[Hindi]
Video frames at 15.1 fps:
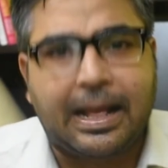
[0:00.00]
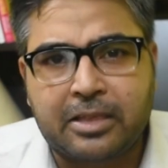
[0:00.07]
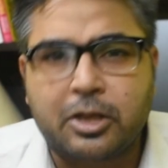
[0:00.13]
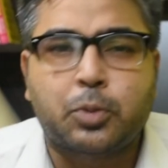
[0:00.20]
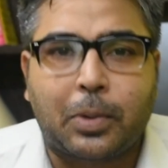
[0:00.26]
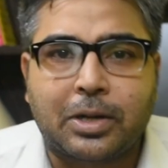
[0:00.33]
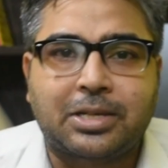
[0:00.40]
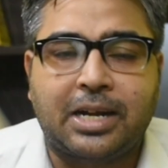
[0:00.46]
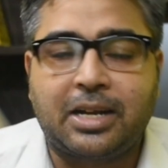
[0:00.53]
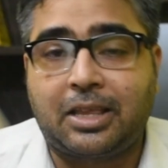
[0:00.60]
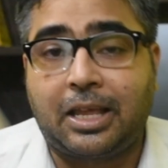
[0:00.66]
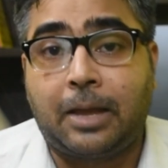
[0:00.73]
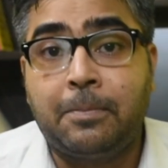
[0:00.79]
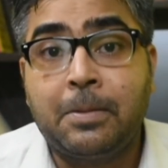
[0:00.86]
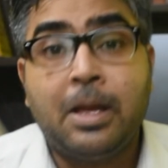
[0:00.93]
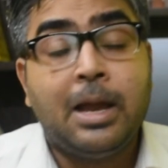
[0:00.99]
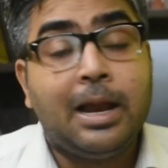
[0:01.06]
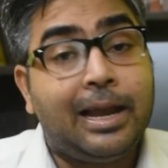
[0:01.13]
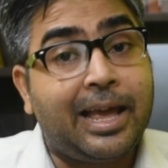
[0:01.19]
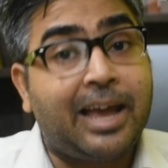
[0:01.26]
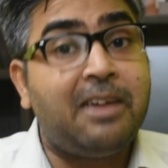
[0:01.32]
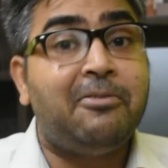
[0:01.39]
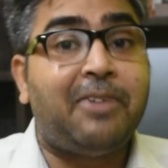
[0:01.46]
तैंतीस परसेंट थी
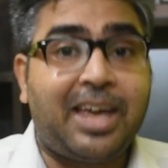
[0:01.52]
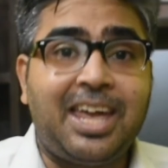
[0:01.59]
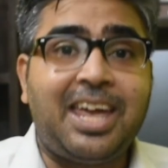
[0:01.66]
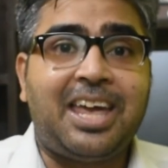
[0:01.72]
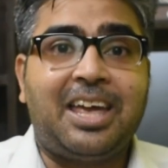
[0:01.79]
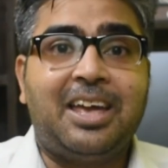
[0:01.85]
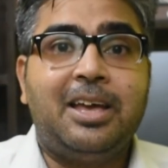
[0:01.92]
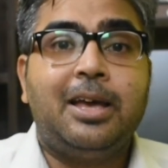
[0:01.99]
लेकिन वहीं